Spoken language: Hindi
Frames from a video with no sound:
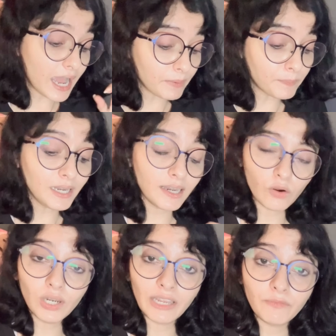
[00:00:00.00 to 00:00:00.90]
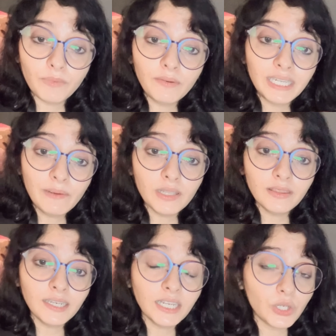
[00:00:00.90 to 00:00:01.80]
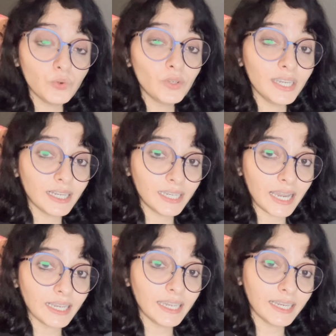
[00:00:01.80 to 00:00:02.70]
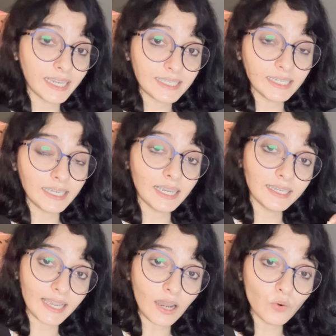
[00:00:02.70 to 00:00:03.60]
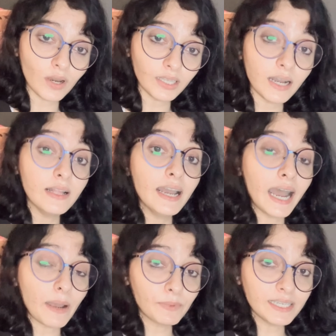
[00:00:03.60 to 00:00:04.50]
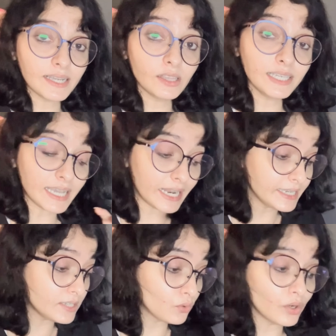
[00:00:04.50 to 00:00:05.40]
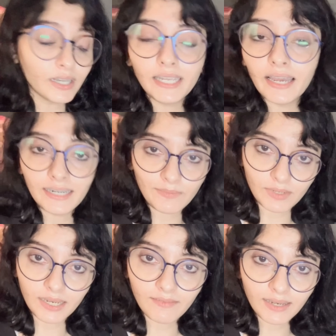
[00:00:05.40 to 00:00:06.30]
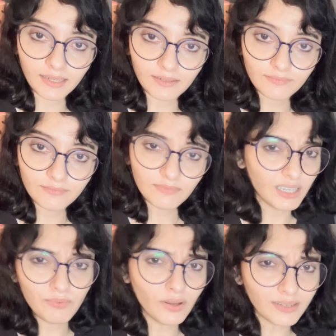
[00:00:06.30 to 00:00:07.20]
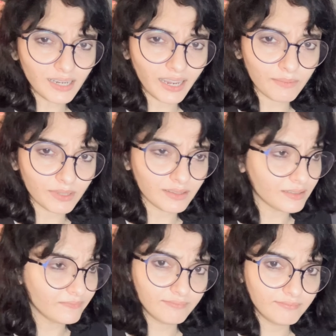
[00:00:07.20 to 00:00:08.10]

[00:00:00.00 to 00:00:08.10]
आप अपनी लव लाइफ में ये बंदे ने क्यों किया क्या किया कैसे किया क्या हुआ था था आपके साथ ही सारी चीज़ों को क्लियरिटी मिलने वाली है तो ये बहुत अच्छा है मंथ